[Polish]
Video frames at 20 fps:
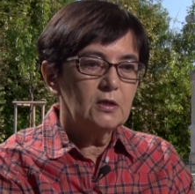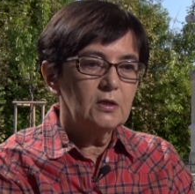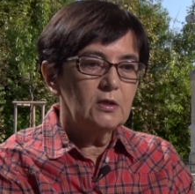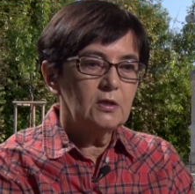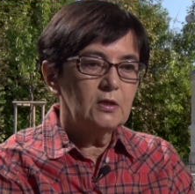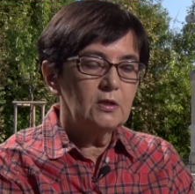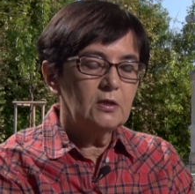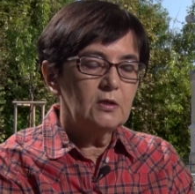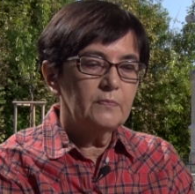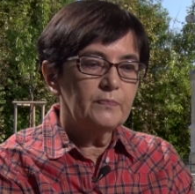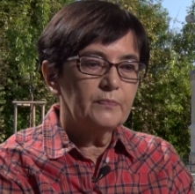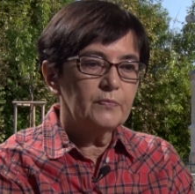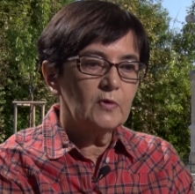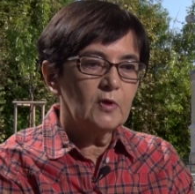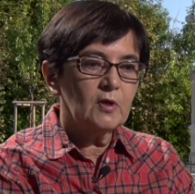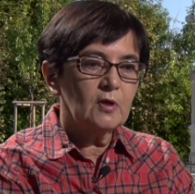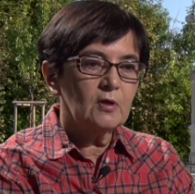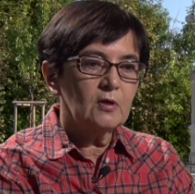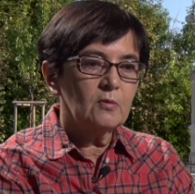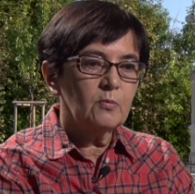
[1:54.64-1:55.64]
i
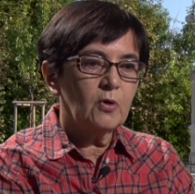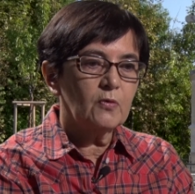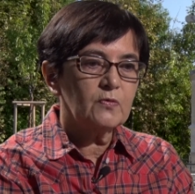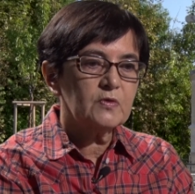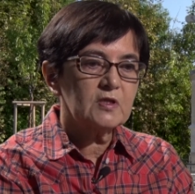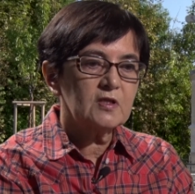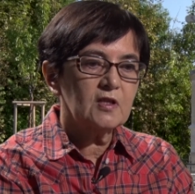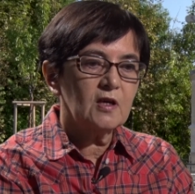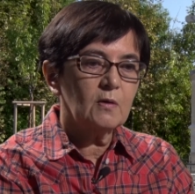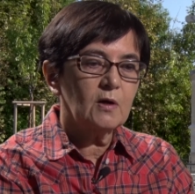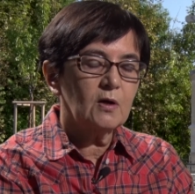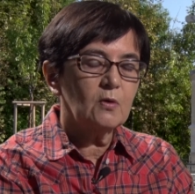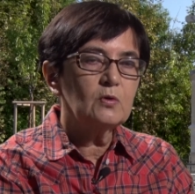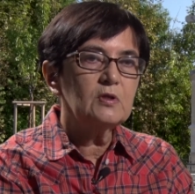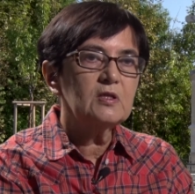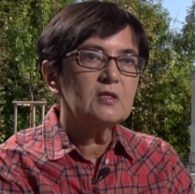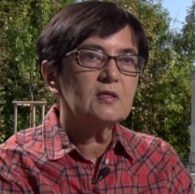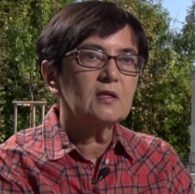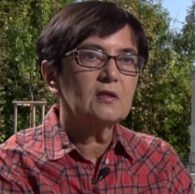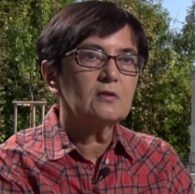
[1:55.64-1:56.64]
mm, powstała
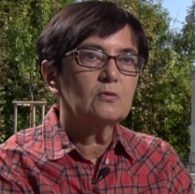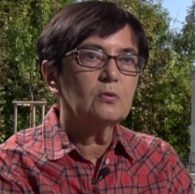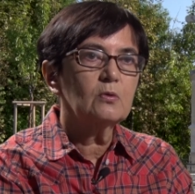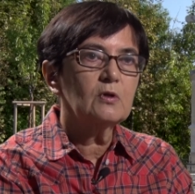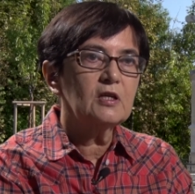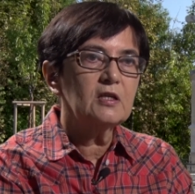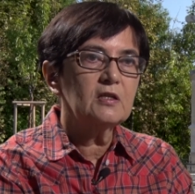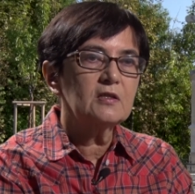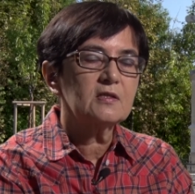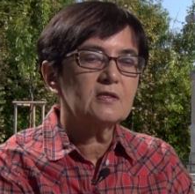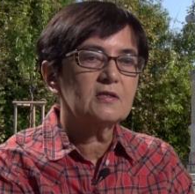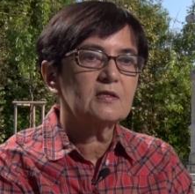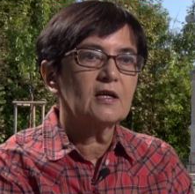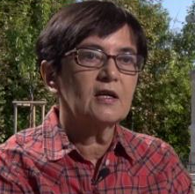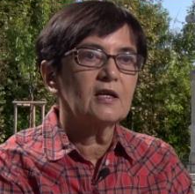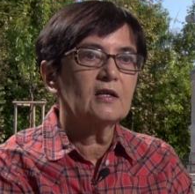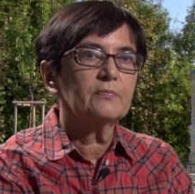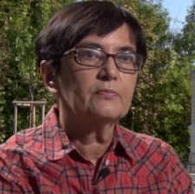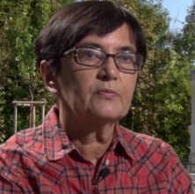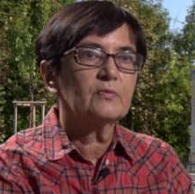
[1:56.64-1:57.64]
ulica
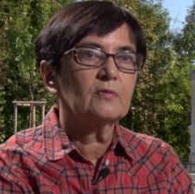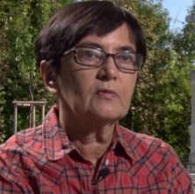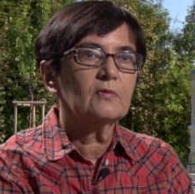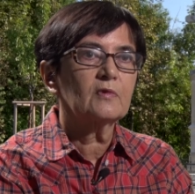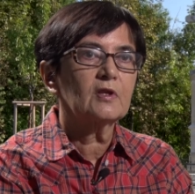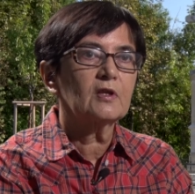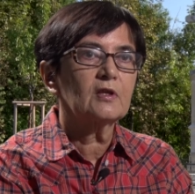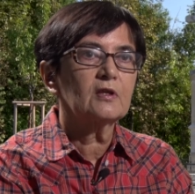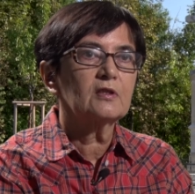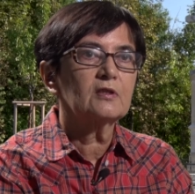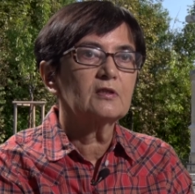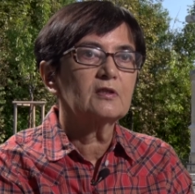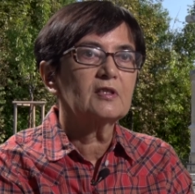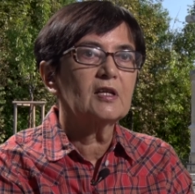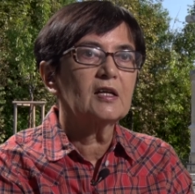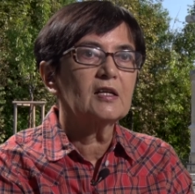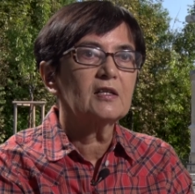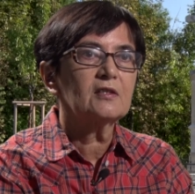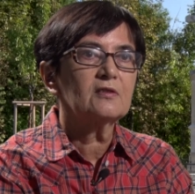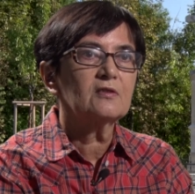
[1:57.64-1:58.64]
Turyńska, mm,
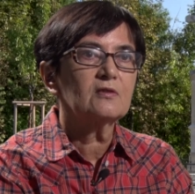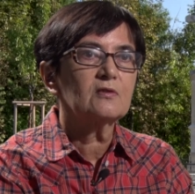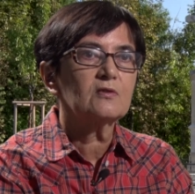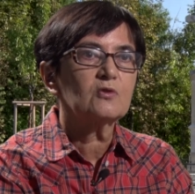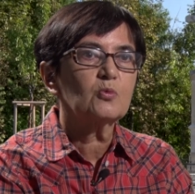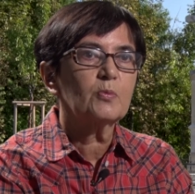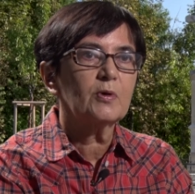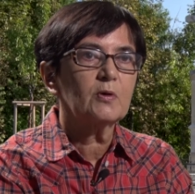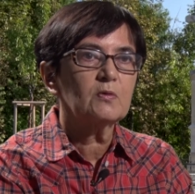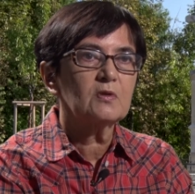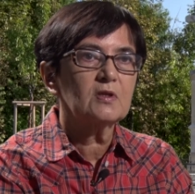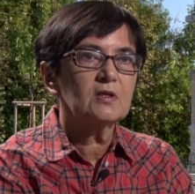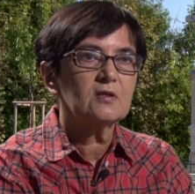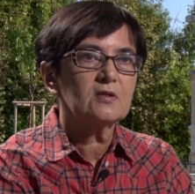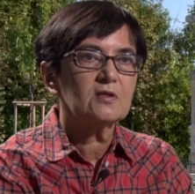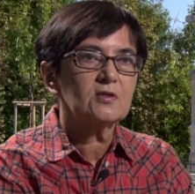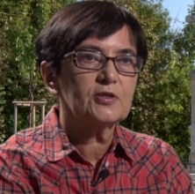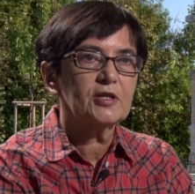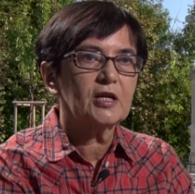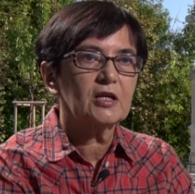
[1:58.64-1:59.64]
teren zupełnie
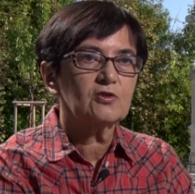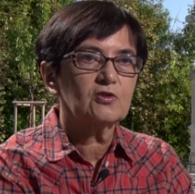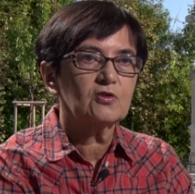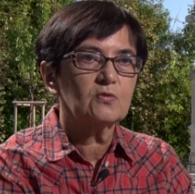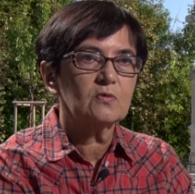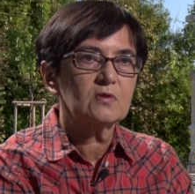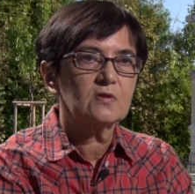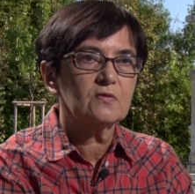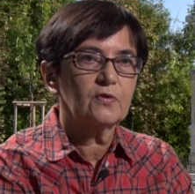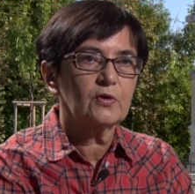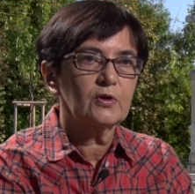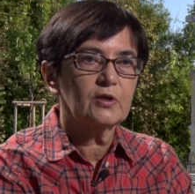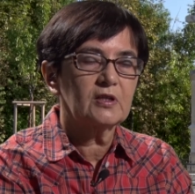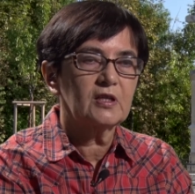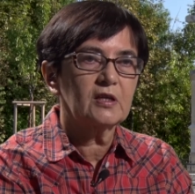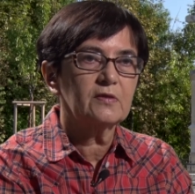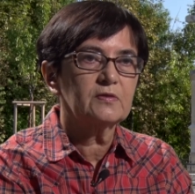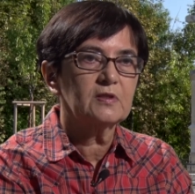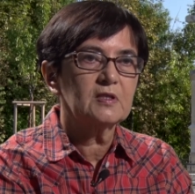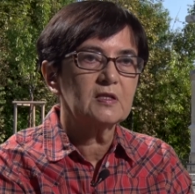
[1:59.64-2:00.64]
stracił swoje
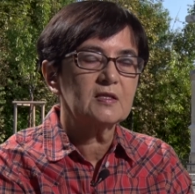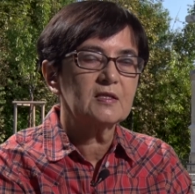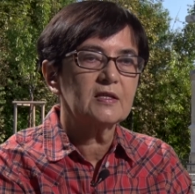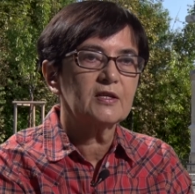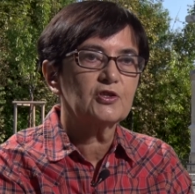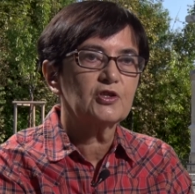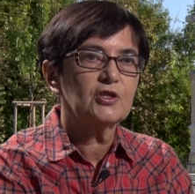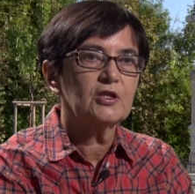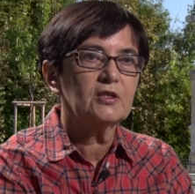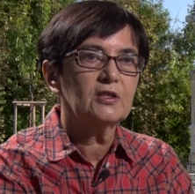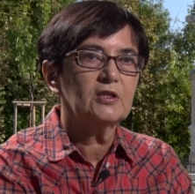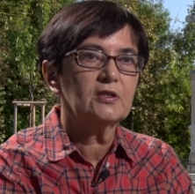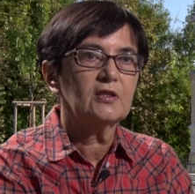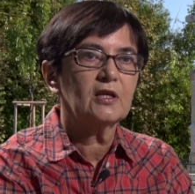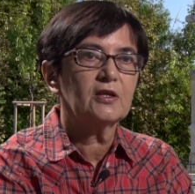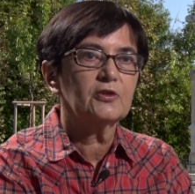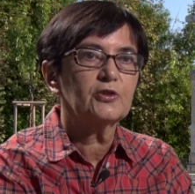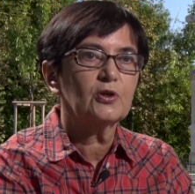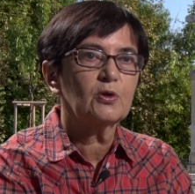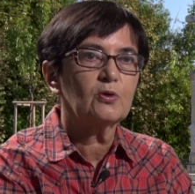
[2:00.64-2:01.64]
dawne znaczenie,
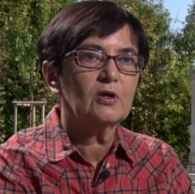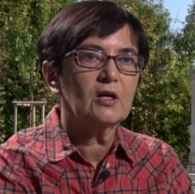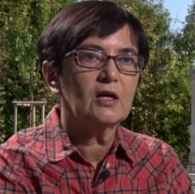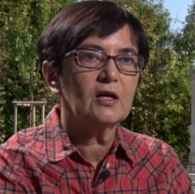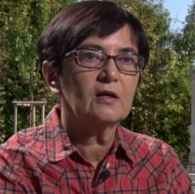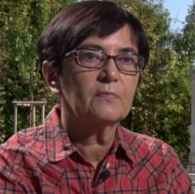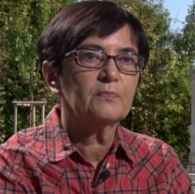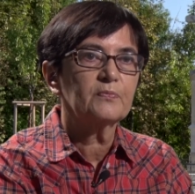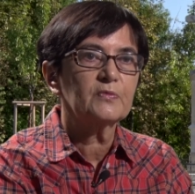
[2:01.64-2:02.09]
ta droga